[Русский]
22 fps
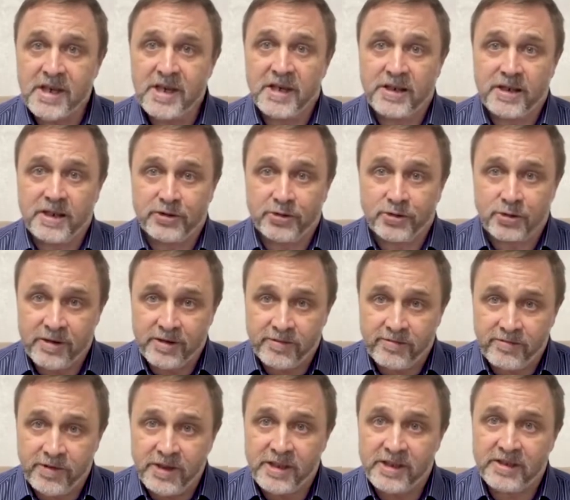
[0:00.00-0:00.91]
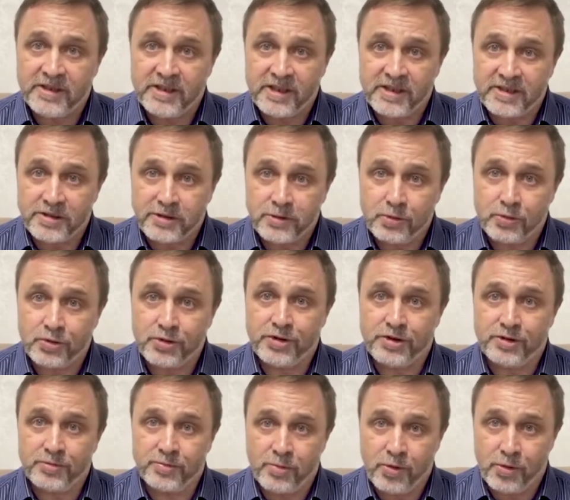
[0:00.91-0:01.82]
который верно
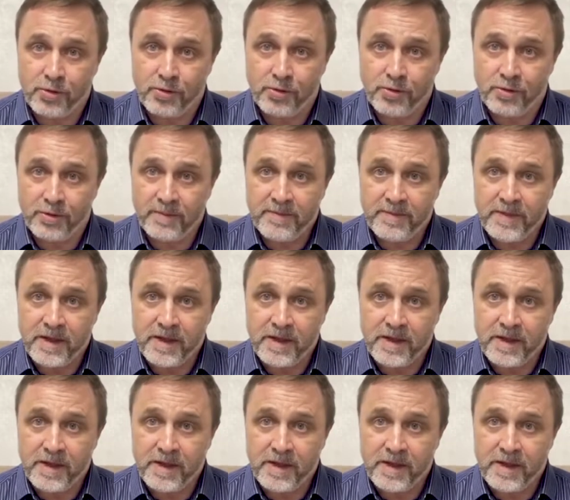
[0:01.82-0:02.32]
служит Богу.